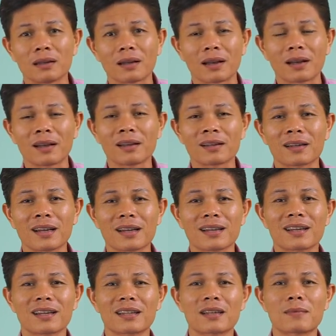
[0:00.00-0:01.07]
à, cái,
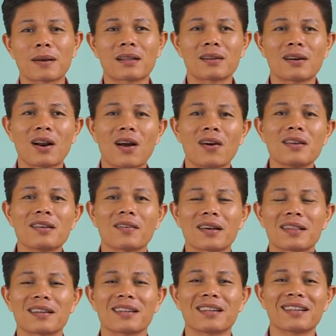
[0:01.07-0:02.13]
cái, cái các bạn nói như
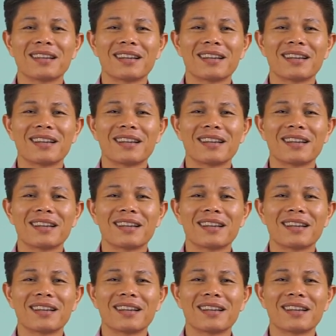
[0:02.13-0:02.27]
vậy thì